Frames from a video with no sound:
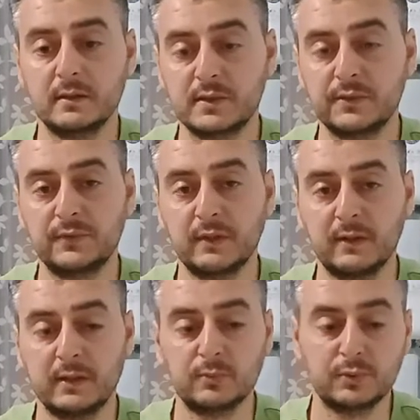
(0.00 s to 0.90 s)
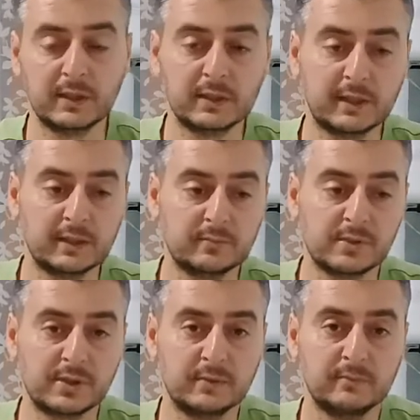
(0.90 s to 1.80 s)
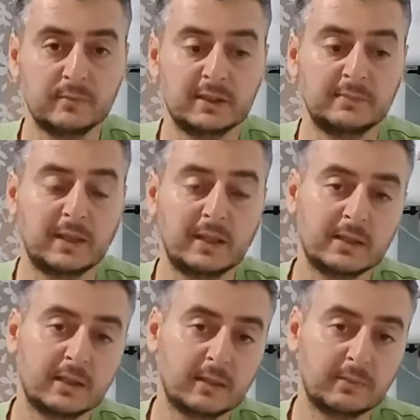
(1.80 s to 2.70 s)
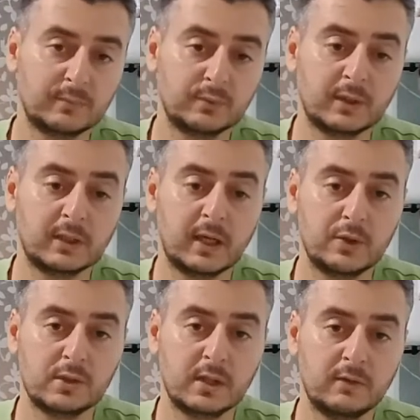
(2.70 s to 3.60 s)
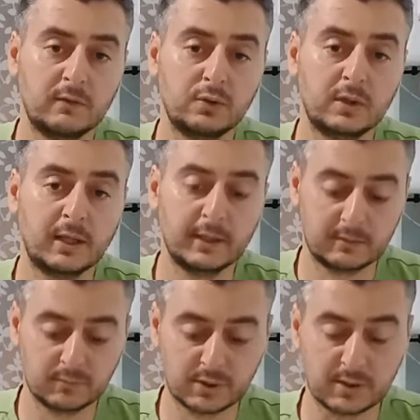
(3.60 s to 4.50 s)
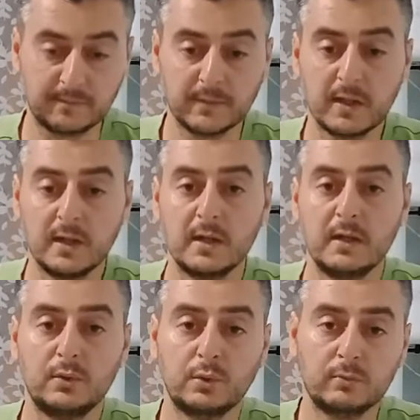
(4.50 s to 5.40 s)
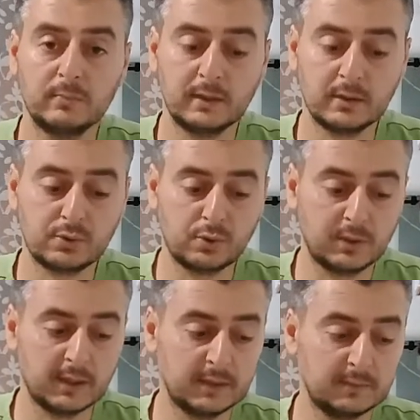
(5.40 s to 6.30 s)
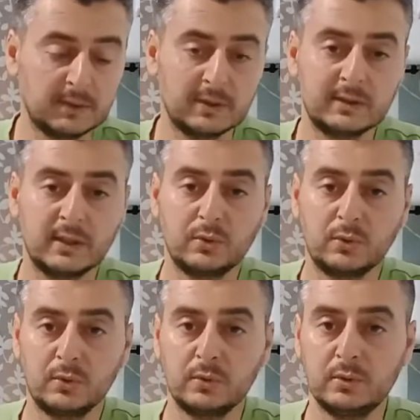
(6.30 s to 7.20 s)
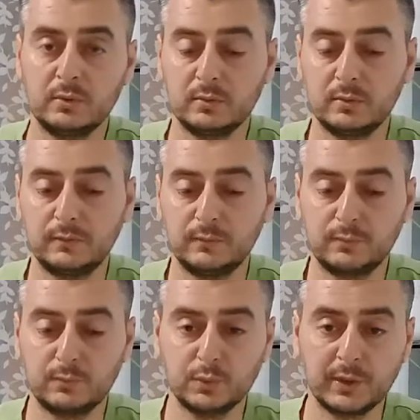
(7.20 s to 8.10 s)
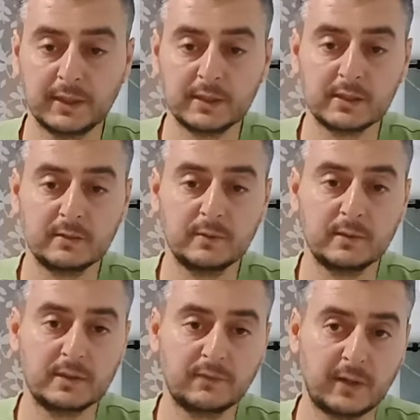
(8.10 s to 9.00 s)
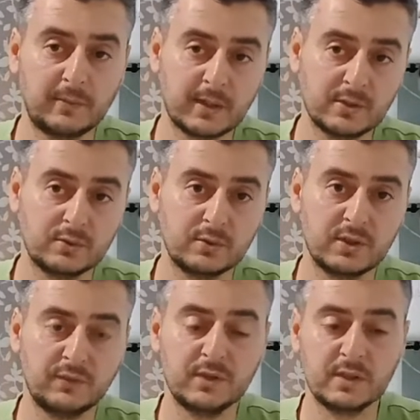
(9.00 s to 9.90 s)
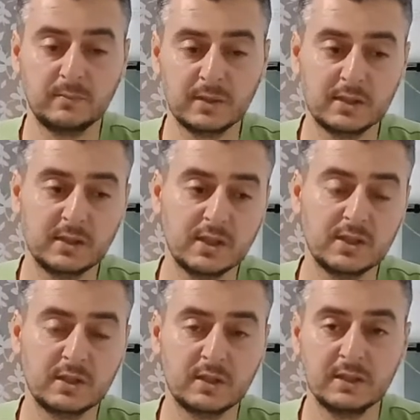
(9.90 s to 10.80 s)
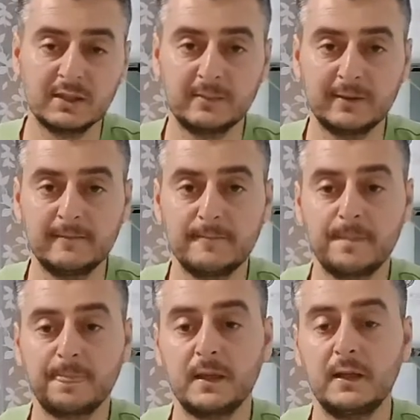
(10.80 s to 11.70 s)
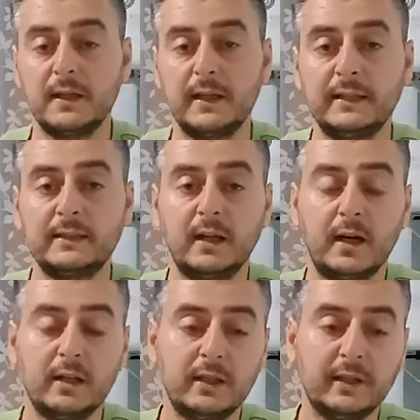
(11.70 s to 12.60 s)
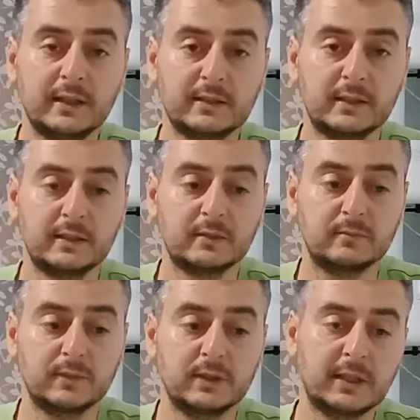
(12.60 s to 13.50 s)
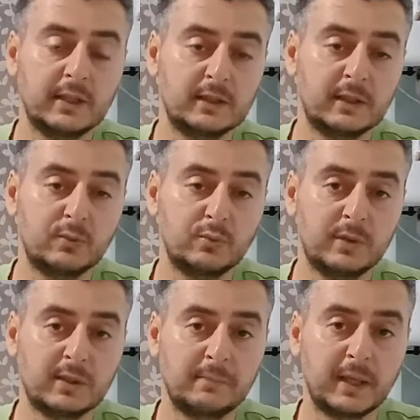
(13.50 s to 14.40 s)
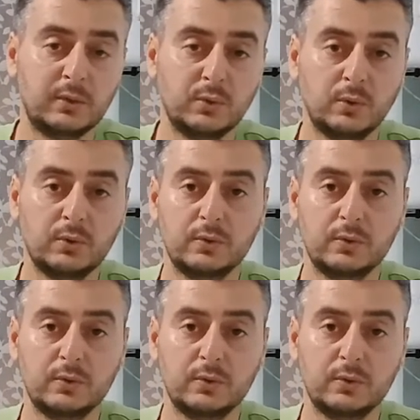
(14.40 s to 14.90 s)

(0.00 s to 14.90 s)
şifre verir bunları tanıtmıştım. Nasıl bağlantılar yapılır bunları daha önceki videoda anlatmıştım. Yorumlarda şöyle bir istek oldu. Bunlar fabrikasyonu şifresini birisi değiştirdiği zaman eski haline nasıl alırım? İnternette de bu bilgi pek yok.